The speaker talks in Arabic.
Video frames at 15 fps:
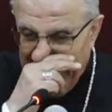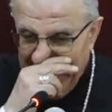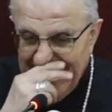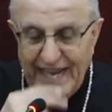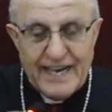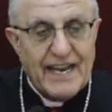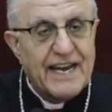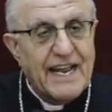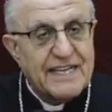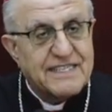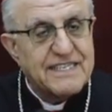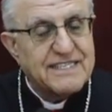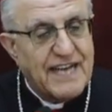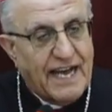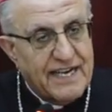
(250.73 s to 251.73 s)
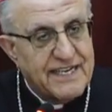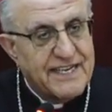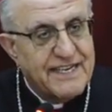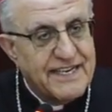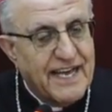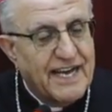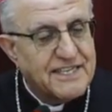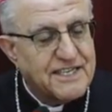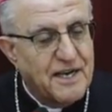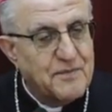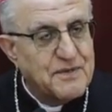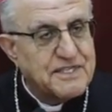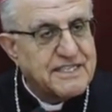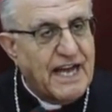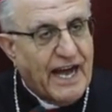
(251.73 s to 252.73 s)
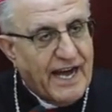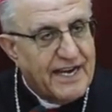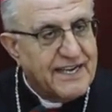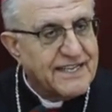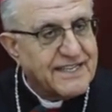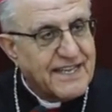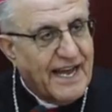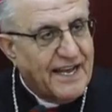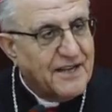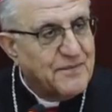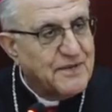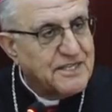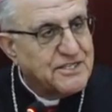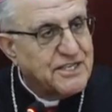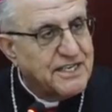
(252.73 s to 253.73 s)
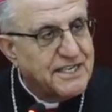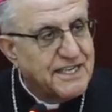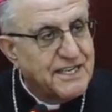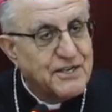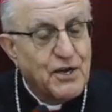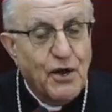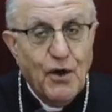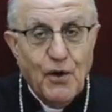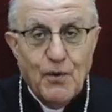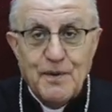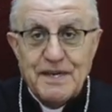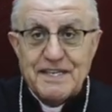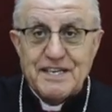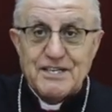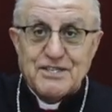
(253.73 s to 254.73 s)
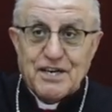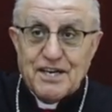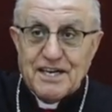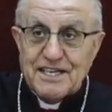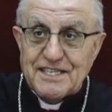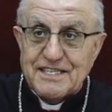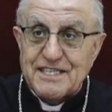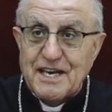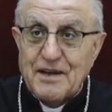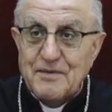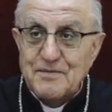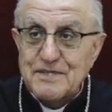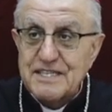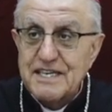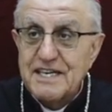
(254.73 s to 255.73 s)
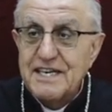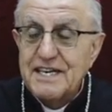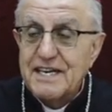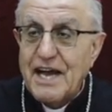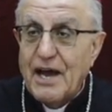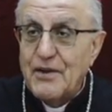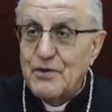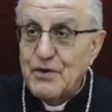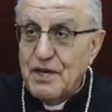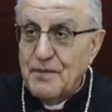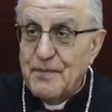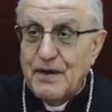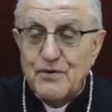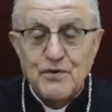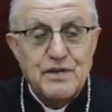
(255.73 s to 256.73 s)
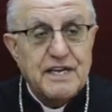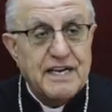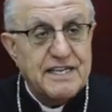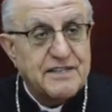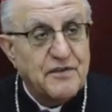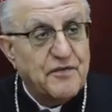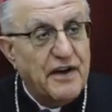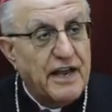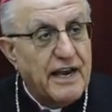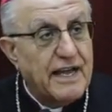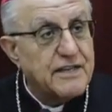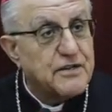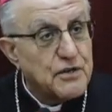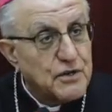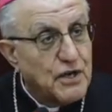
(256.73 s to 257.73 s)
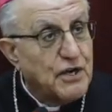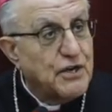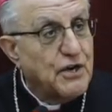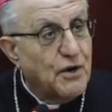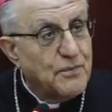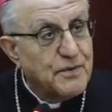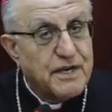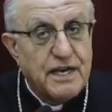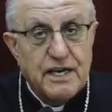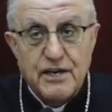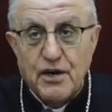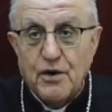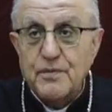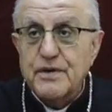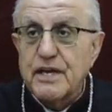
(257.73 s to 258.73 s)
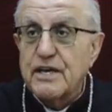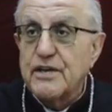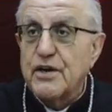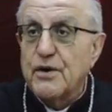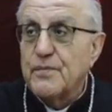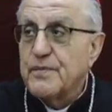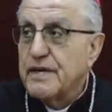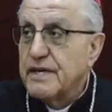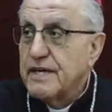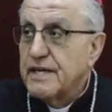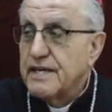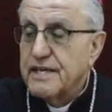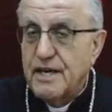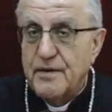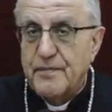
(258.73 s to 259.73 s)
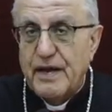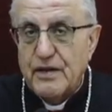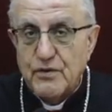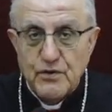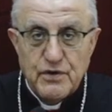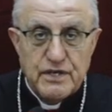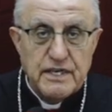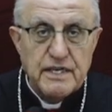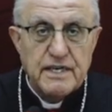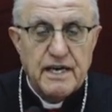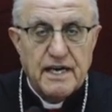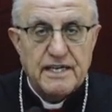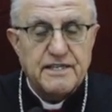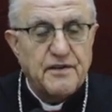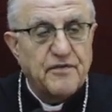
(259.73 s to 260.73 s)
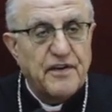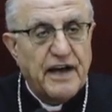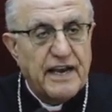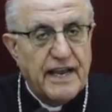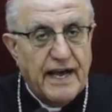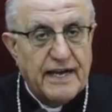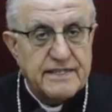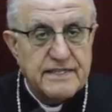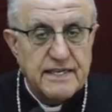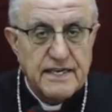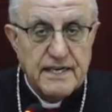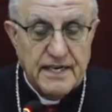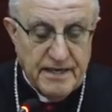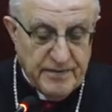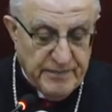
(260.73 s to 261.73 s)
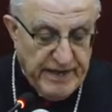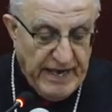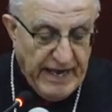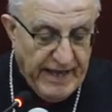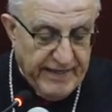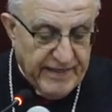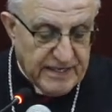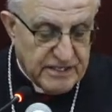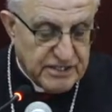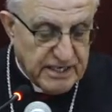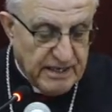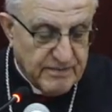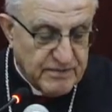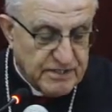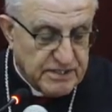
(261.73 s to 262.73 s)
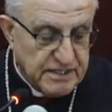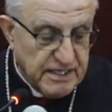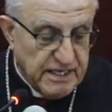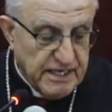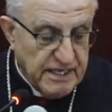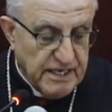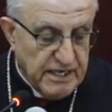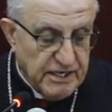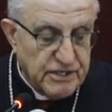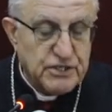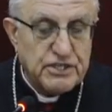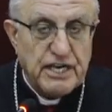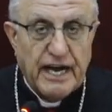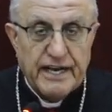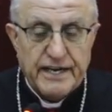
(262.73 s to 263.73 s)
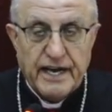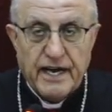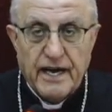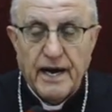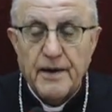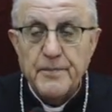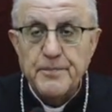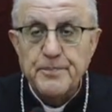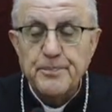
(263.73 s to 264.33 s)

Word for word: يلا لا تزعلين يا شمس تعالي اطلعي من جديد ومن تشرق الشمس كانوا يعملون احتفالات كل يوم كل يوم كل يوم يعملون احتفالات بهذه الشمس الشارقة